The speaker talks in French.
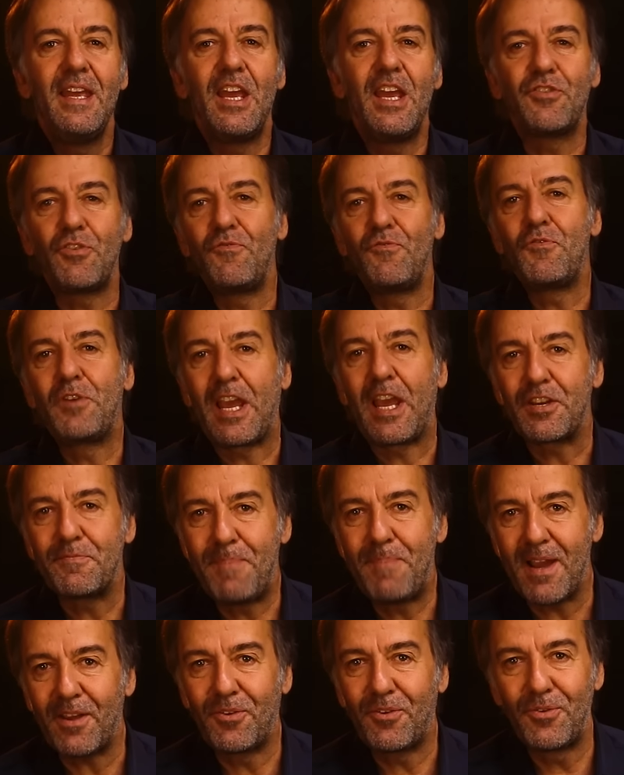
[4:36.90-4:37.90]
Et je ne vous cache
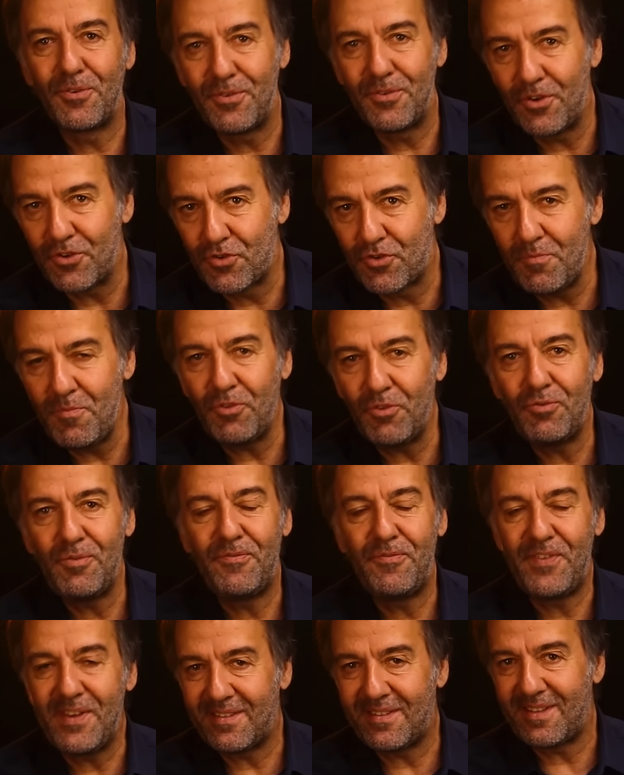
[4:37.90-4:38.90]
pas que je me
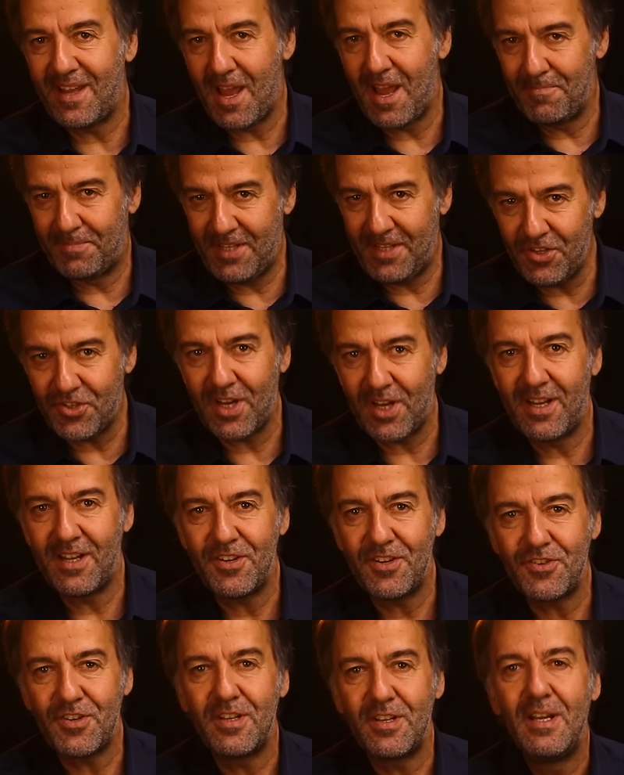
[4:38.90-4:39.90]
suis fixé un petit
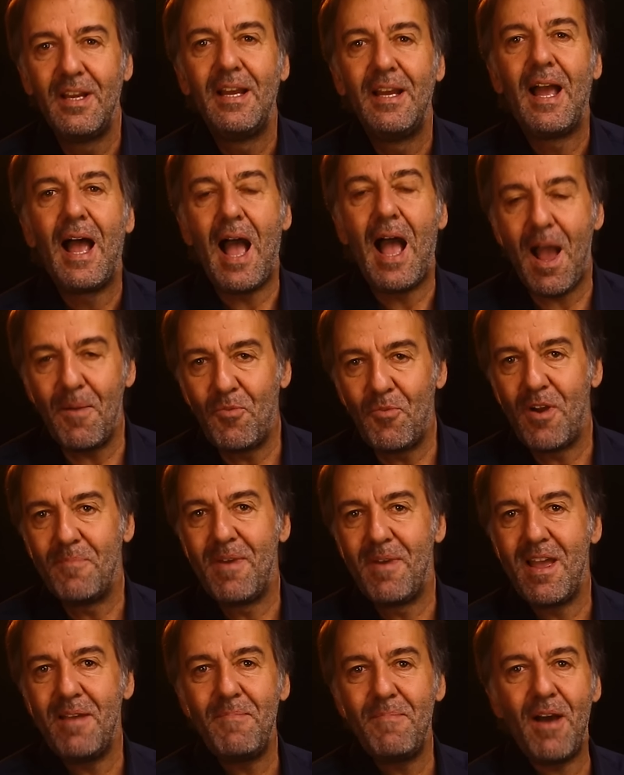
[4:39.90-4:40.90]
challenge à
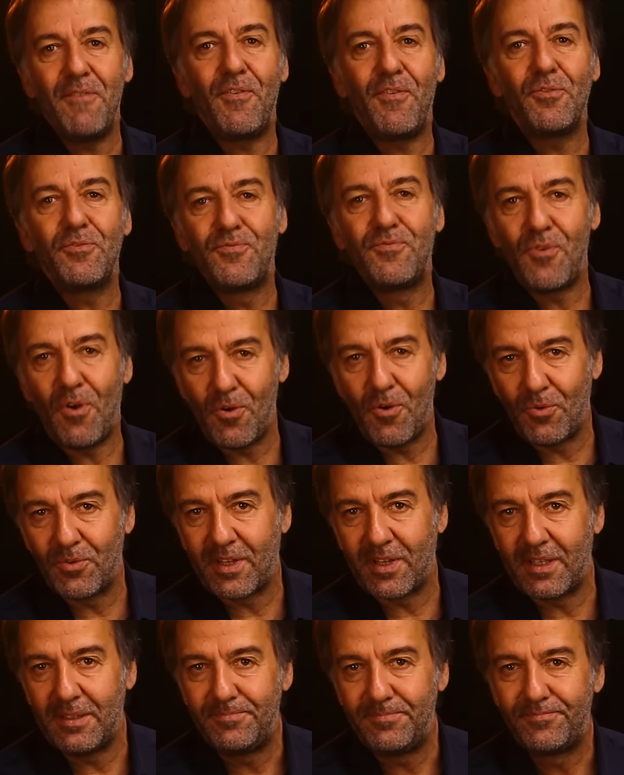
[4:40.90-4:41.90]
moi-même avant de vous
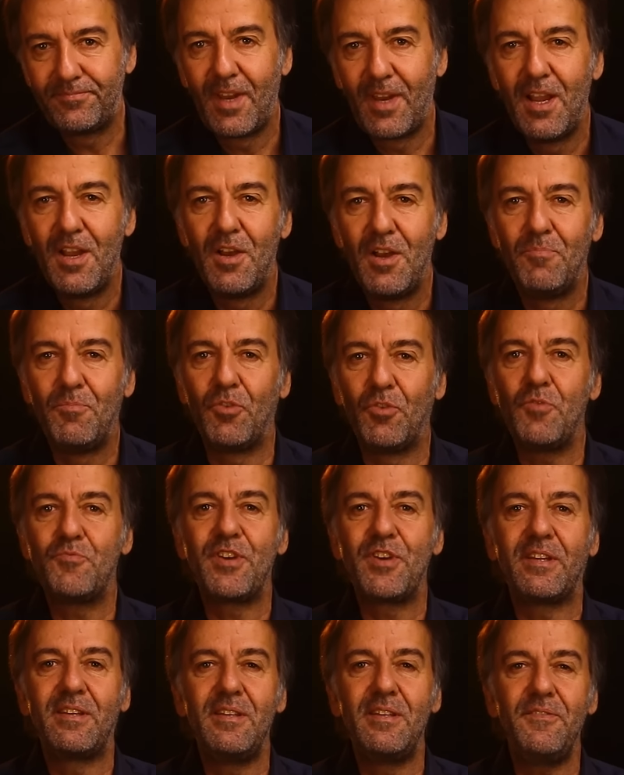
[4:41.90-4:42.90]
rencontrer. Mon
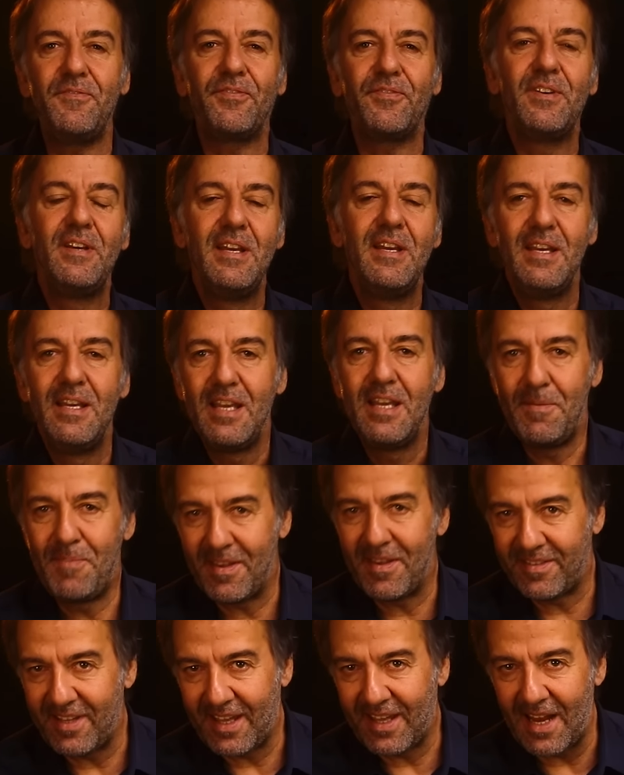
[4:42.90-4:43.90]
objectif,
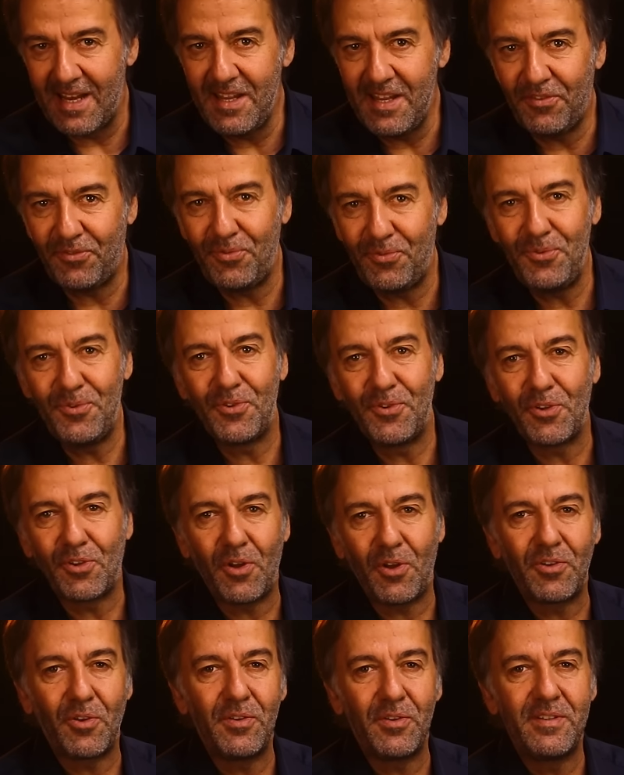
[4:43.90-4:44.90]
eh c'est qu'à l'issue de
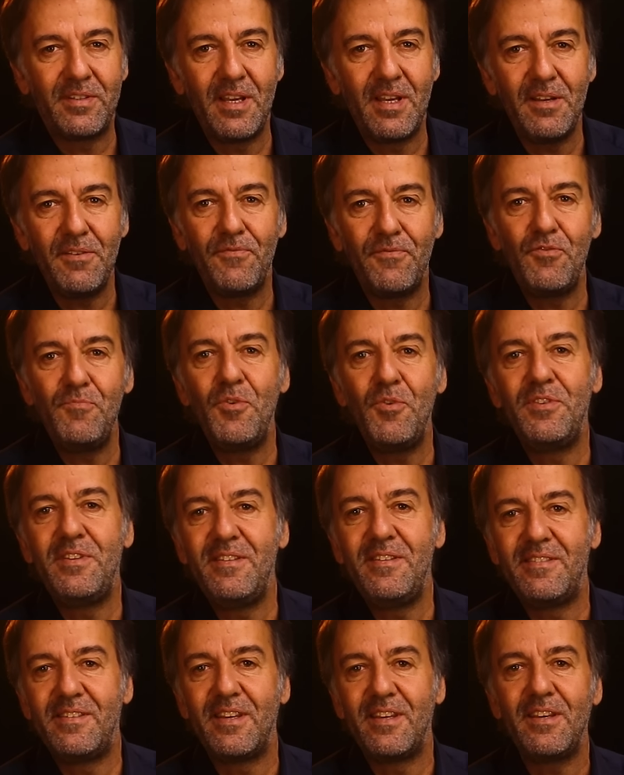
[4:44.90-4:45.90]
notre entretien, vous me
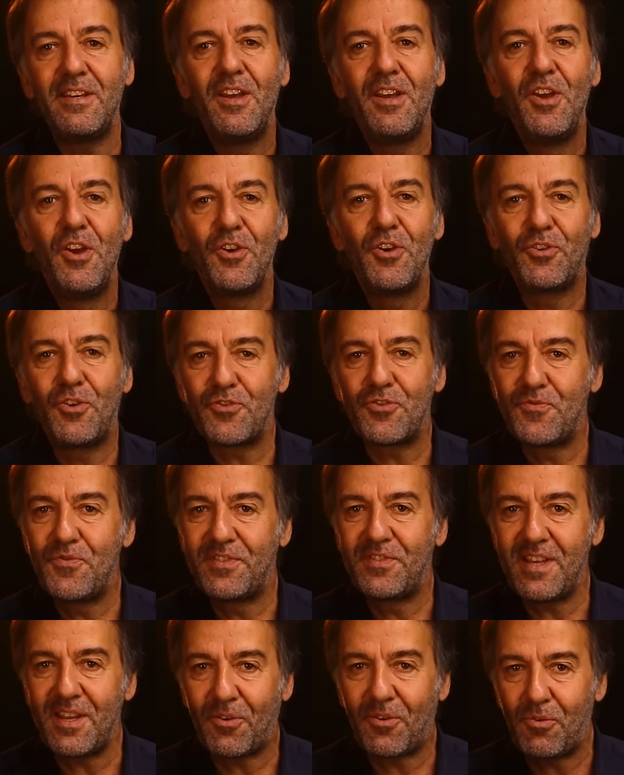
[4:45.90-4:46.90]
disiez que je
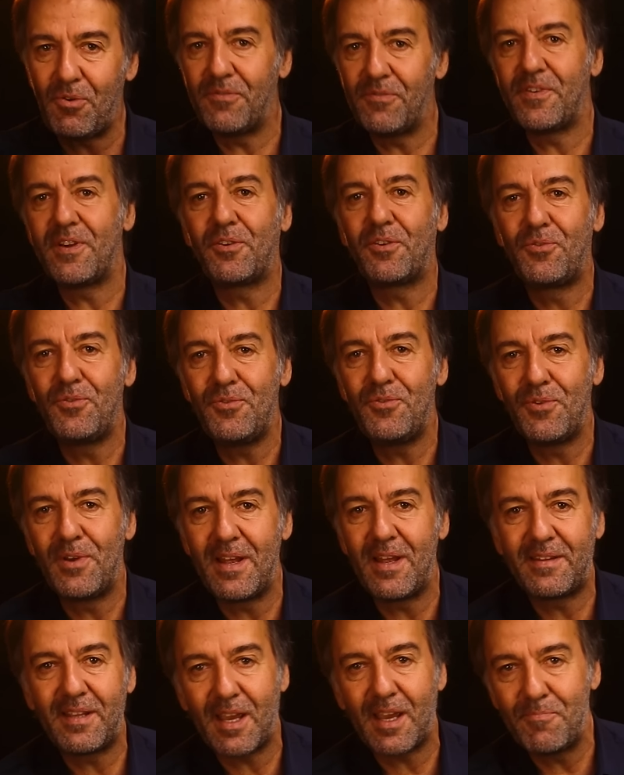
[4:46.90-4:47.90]
vous ai convaincu de
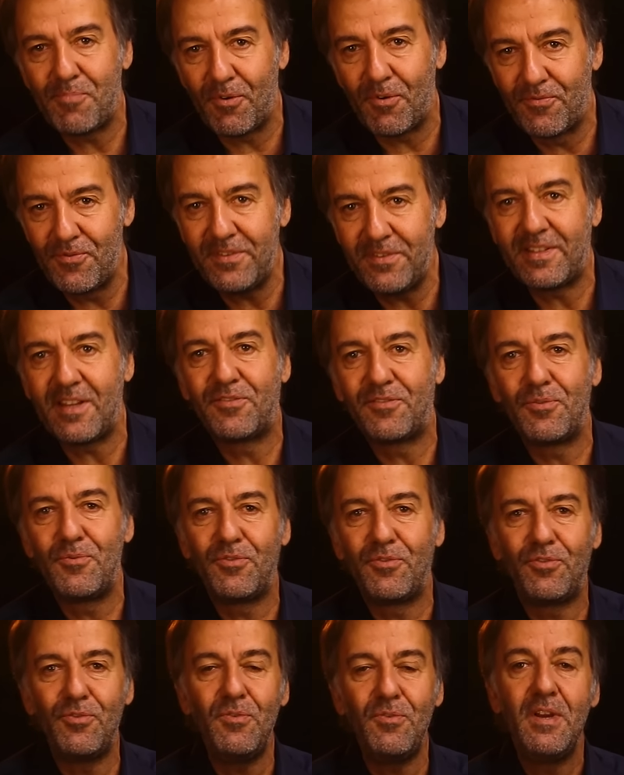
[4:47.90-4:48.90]
l'intérêt pour vous de cette
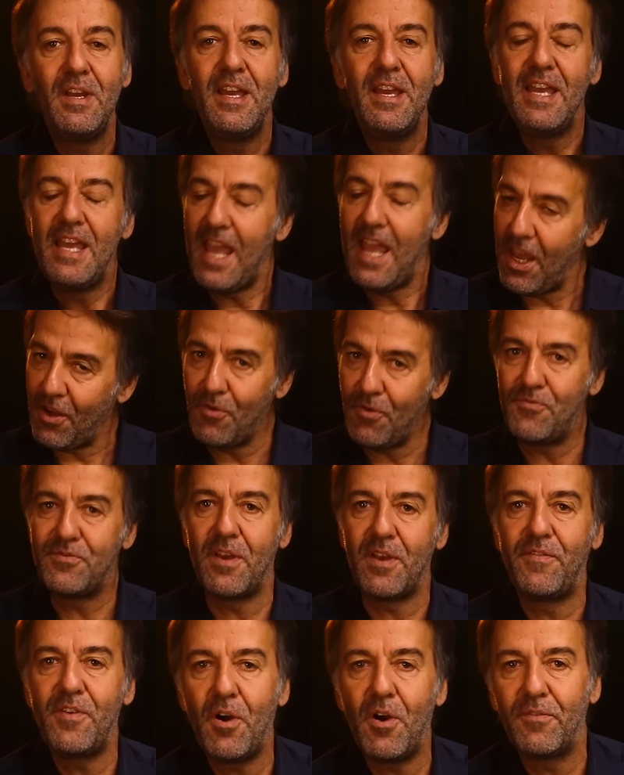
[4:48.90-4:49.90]
solution et que vous
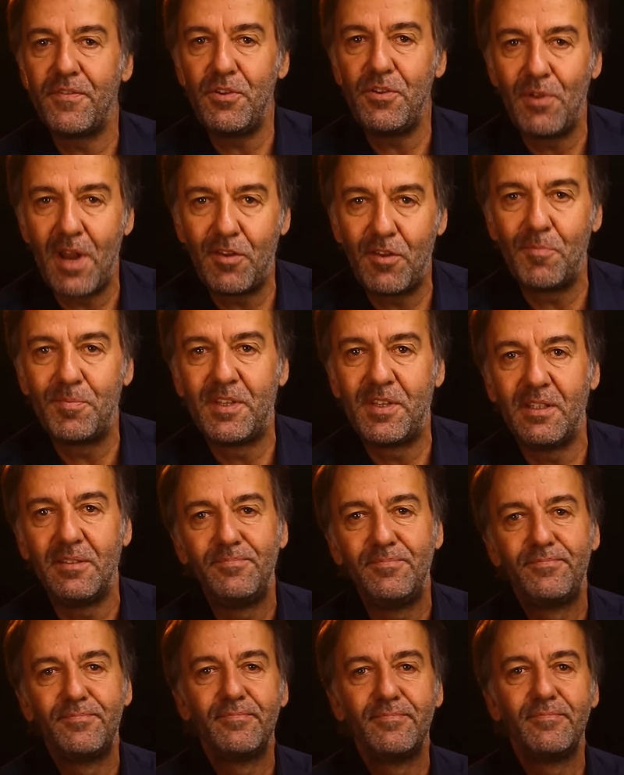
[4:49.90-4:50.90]
avez envie de l'adopter.